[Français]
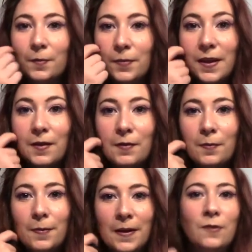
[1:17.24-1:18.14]
plein,
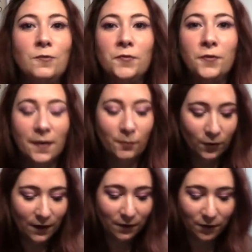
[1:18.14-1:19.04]
plein de nouveaux
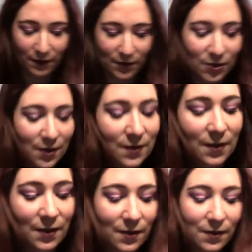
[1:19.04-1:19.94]
abonnés sur ta chaîne.
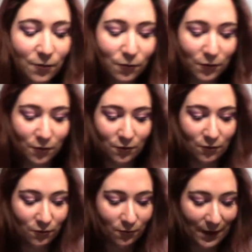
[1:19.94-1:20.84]
C'est tout ce que je
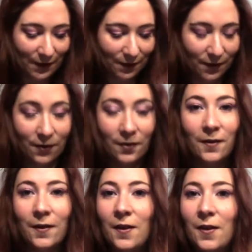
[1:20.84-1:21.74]
te souhaite. Euh,
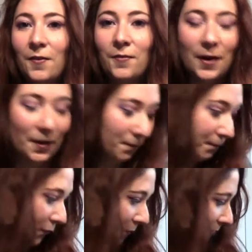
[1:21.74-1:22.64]
voilà.
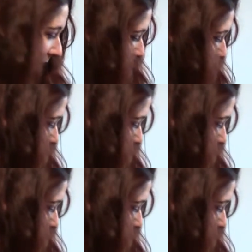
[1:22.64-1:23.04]
Bon, alors je vais